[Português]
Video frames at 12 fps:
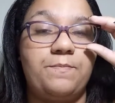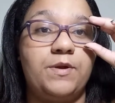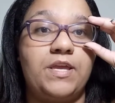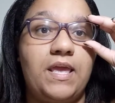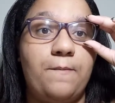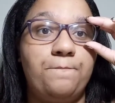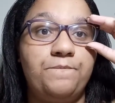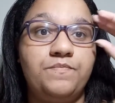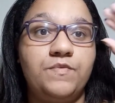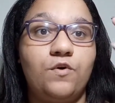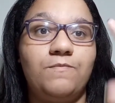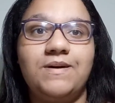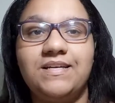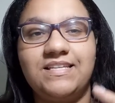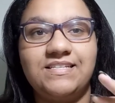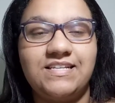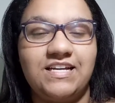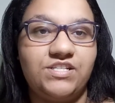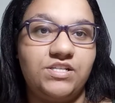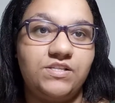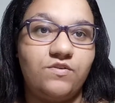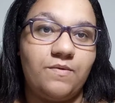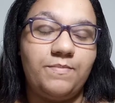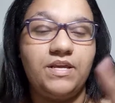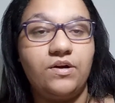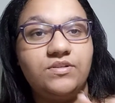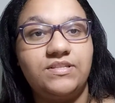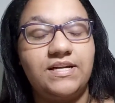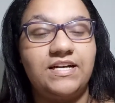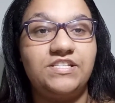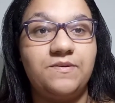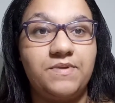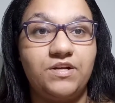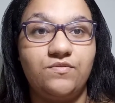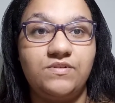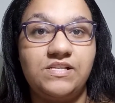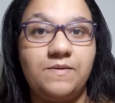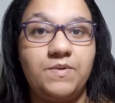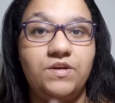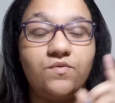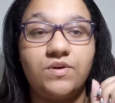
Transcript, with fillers: Porque uma das caixas eu abri, a outra caixa a Maria Luiz abriu,